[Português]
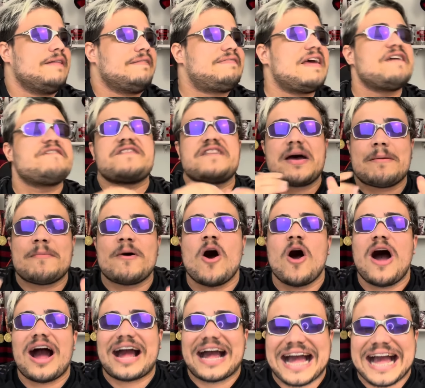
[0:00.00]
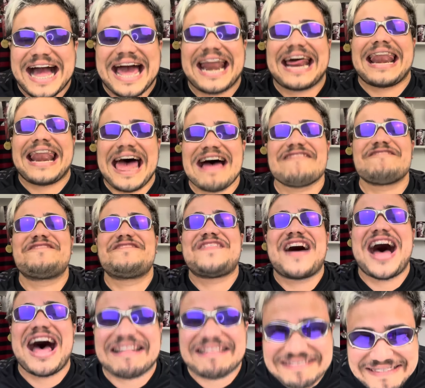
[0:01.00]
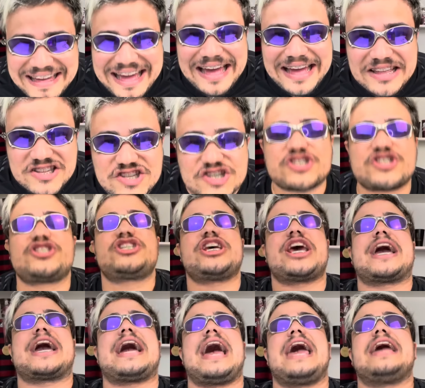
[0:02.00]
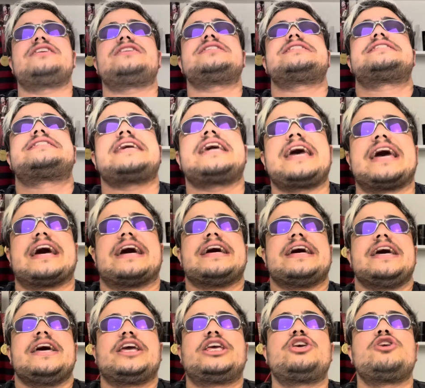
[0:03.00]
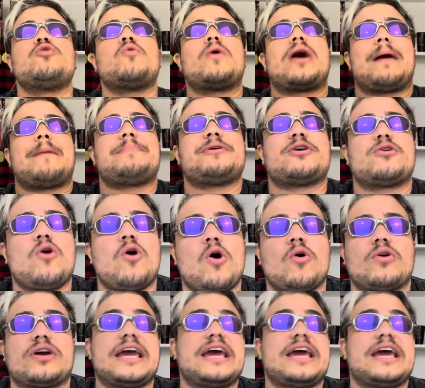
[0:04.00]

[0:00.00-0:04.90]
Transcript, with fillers: teve a maior cara lavada de chegar e dizer que o Gabigol,